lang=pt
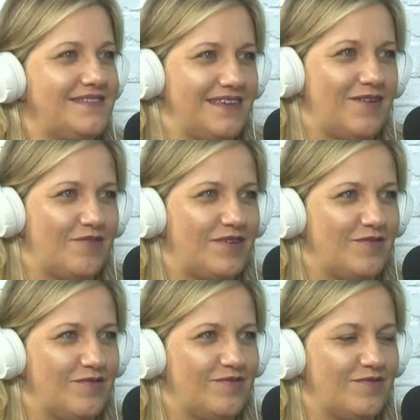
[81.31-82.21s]
e é o que
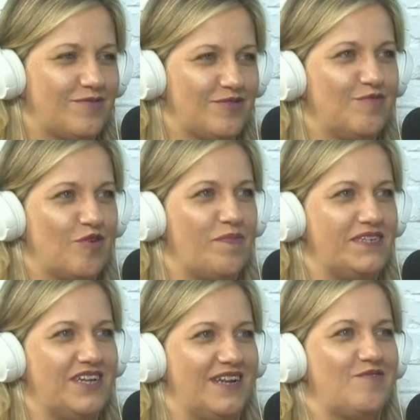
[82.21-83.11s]
eu costumo
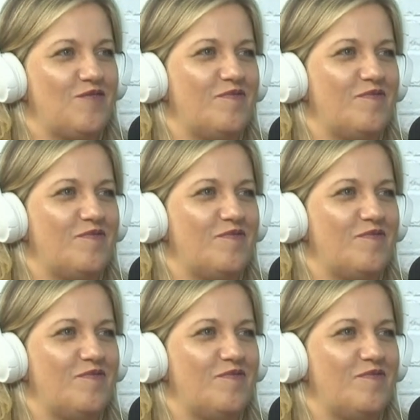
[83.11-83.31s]
compartilhar com